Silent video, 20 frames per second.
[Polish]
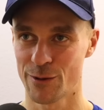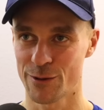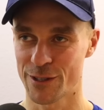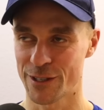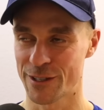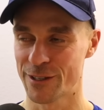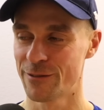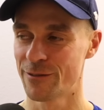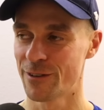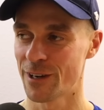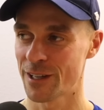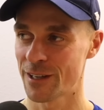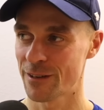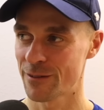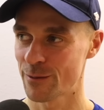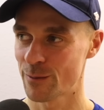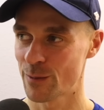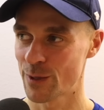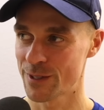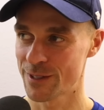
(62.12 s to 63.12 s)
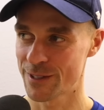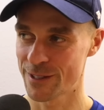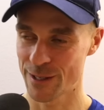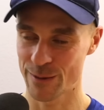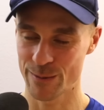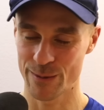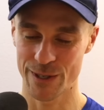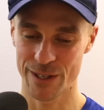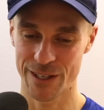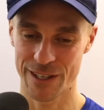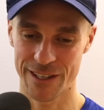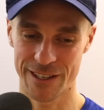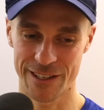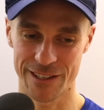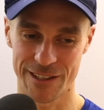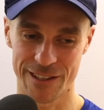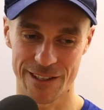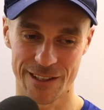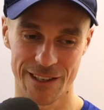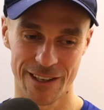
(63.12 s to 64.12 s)
oczekiwania wobec siebie
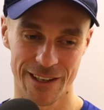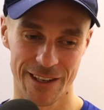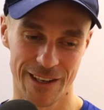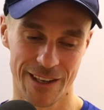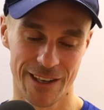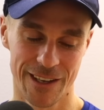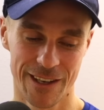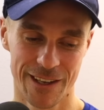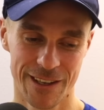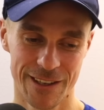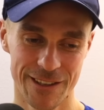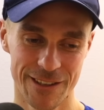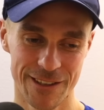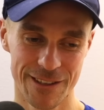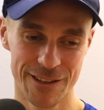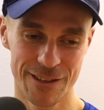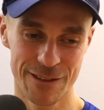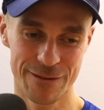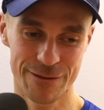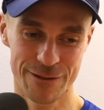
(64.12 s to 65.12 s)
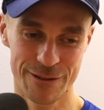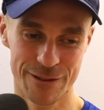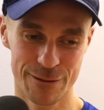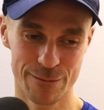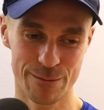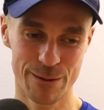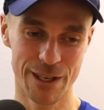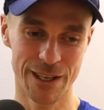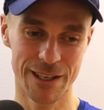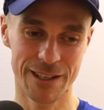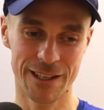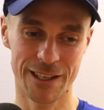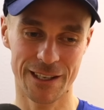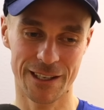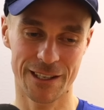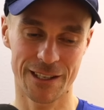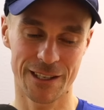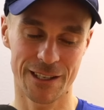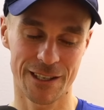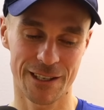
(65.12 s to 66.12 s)
i no i w sumie
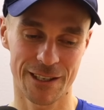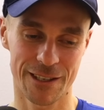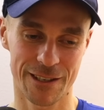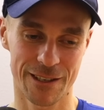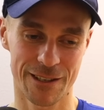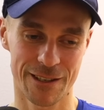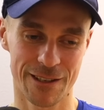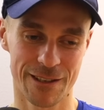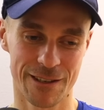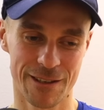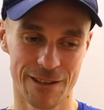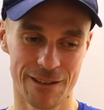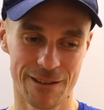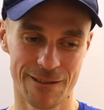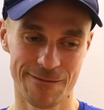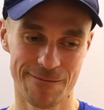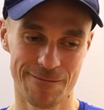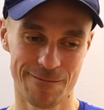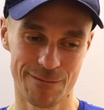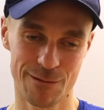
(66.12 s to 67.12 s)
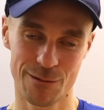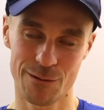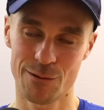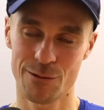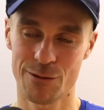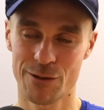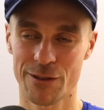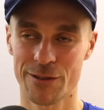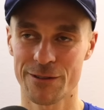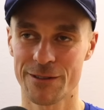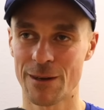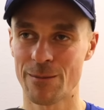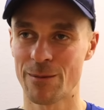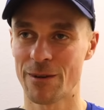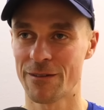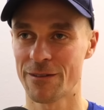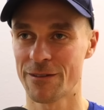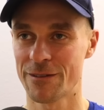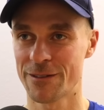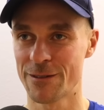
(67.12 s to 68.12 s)
tak e, dużo
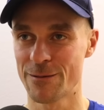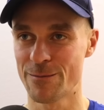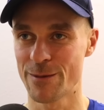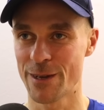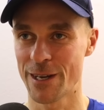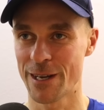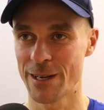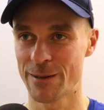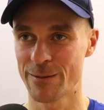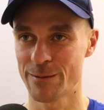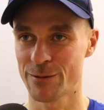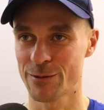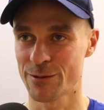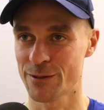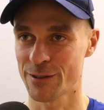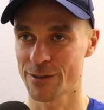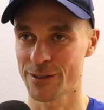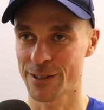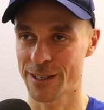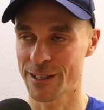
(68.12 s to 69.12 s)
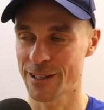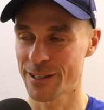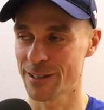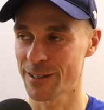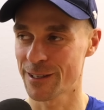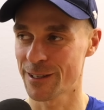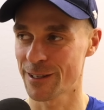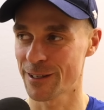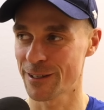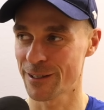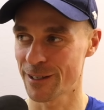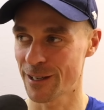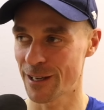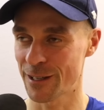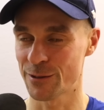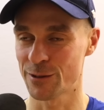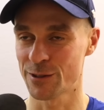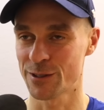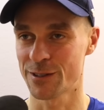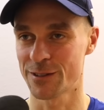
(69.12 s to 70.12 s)
zabawy w tym miałem, dużo takiej
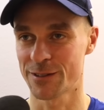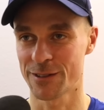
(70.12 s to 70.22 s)
radości